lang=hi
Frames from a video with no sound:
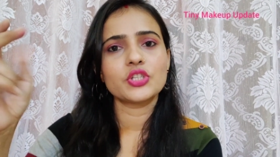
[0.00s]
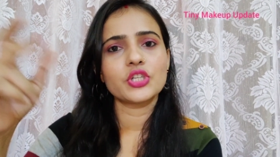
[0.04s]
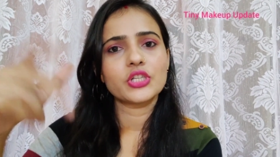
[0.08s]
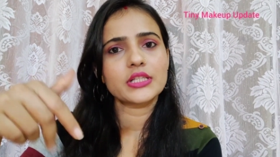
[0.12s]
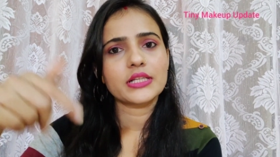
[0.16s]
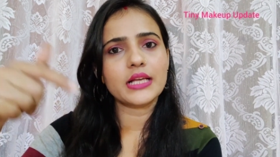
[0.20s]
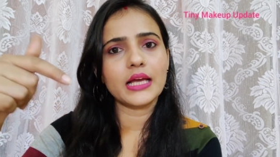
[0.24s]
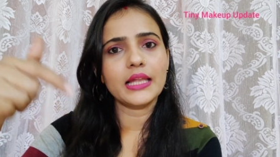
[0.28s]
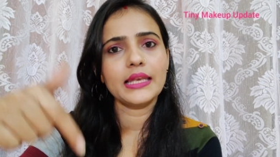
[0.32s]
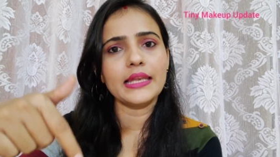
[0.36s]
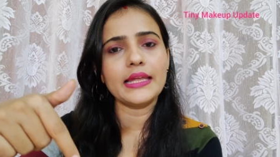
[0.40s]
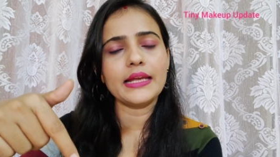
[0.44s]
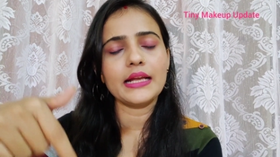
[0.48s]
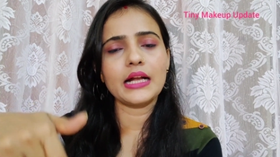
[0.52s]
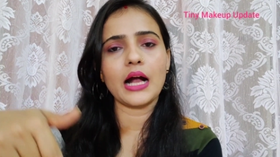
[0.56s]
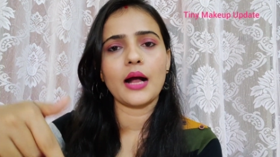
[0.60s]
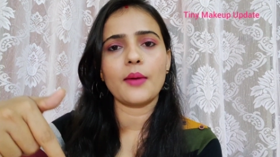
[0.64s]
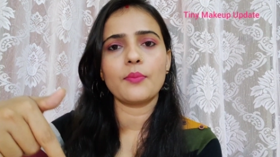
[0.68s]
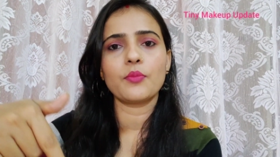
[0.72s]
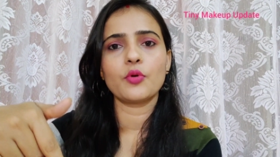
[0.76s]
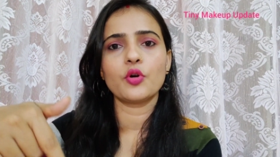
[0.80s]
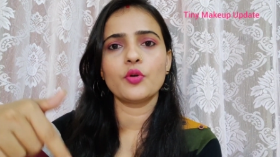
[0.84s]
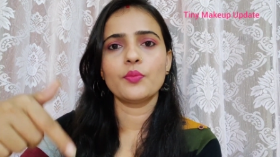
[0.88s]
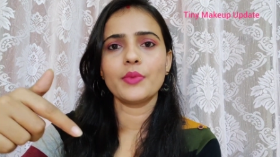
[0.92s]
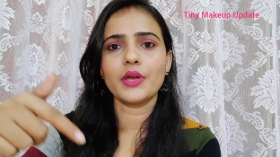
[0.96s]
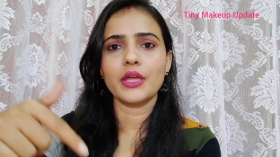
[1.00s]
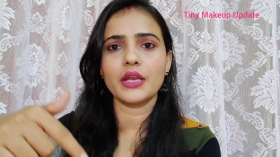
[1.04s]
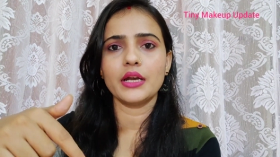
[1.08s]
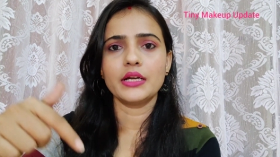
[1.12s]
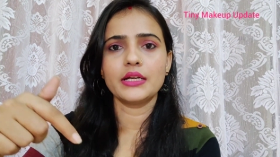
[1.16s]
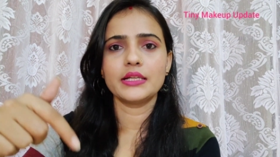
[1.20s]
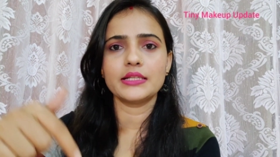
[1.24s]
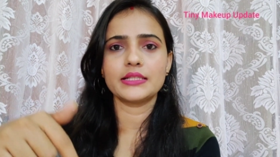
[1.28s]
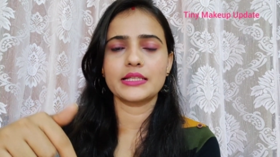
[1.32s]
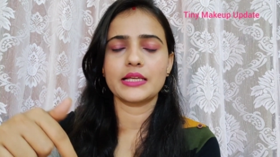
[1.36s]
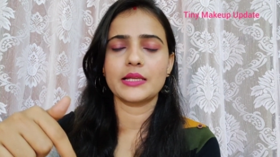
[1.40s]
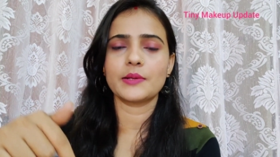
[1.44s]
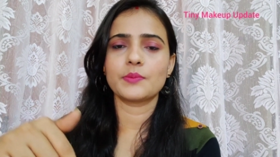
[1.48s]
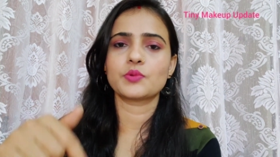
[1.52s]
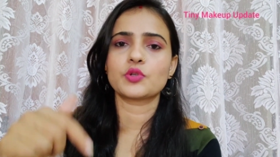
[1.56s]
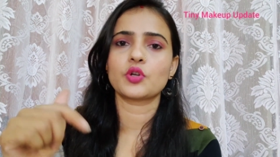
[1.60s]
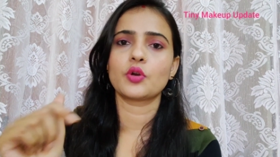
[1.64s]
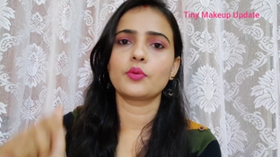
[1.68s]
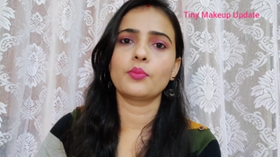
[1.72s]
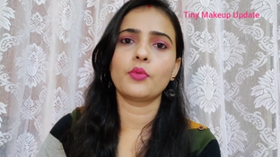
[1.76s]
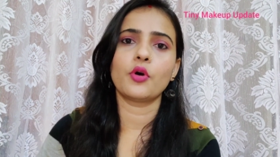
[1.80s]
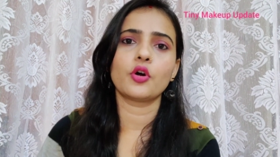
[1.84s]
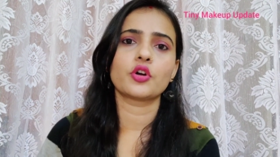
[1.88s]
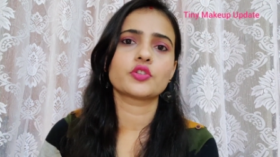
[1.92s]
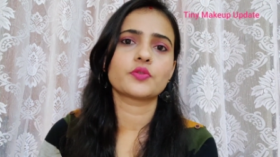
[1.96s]
जिसका लिंक आपको मेरे
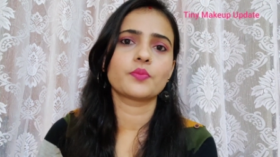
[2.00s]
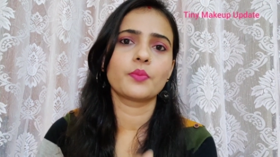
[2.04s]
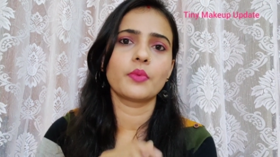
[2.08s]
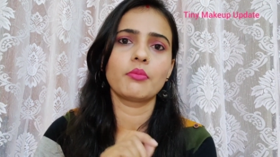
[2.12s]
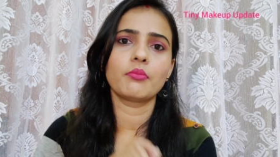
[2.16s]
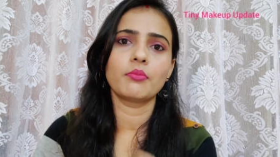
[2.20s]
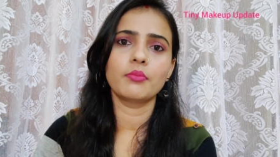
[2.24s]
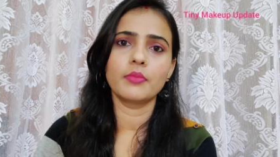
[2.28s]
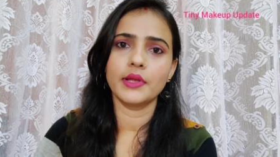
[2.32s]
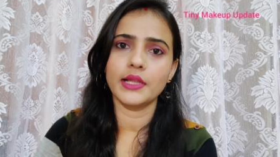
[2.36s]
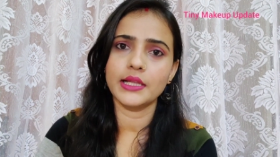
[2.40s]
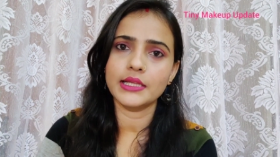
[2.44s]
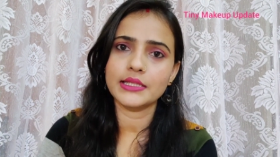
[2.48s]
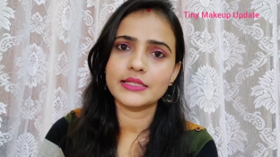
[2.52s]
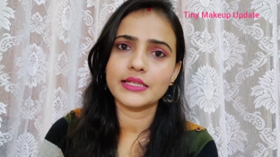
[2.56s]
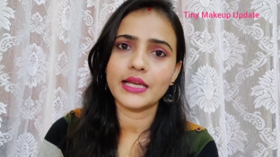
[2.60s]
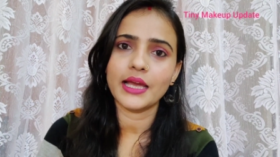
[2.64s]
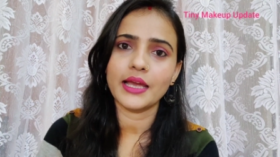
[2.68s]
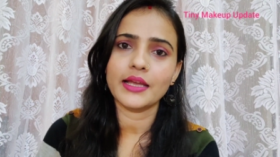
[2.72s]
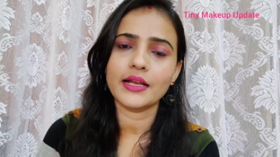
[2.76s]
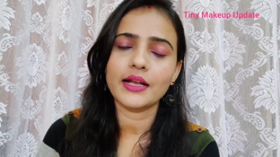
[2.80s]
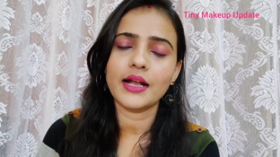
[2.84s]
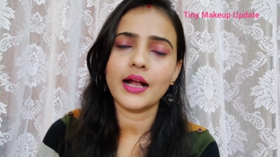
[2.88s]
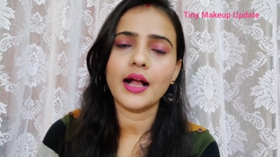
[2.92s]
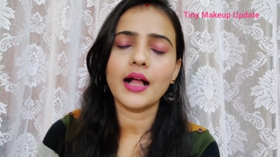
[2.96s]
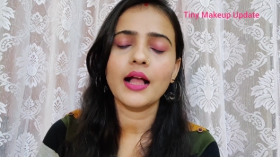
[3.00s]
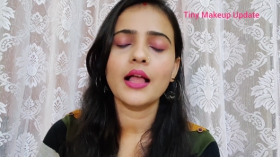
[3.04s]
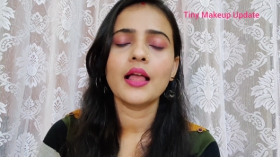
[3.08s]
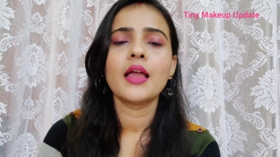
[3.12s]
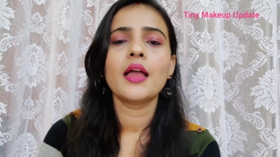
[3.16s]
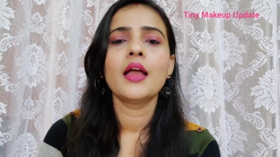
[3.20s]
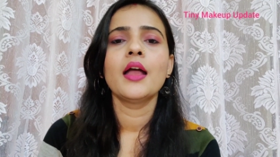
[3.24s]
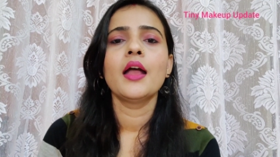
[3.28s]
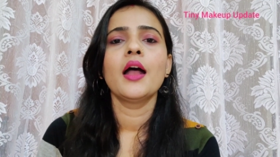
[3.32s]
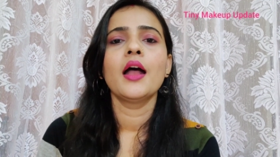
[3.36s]
डिस्क्रिप्शन बॉक्स में मिल जाएगा